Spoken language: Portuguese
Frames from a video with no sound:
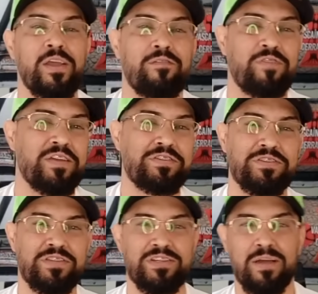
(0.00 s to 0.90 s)
Fez
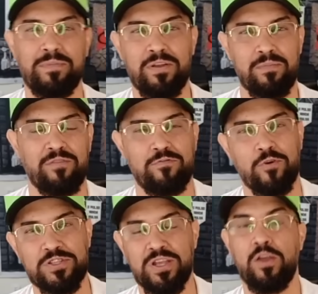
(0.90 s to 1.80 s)
isso, você já me deu uma
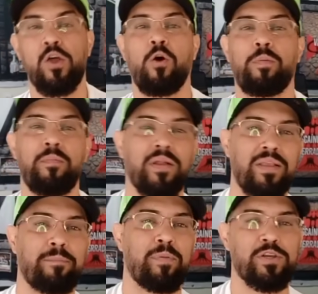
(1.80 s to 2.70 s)
força. O primeiro
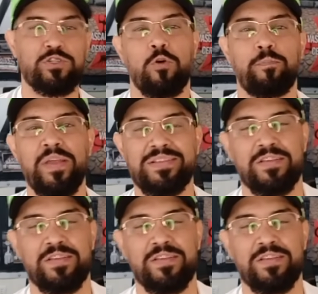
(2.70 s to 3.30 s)
depósito ou PIX,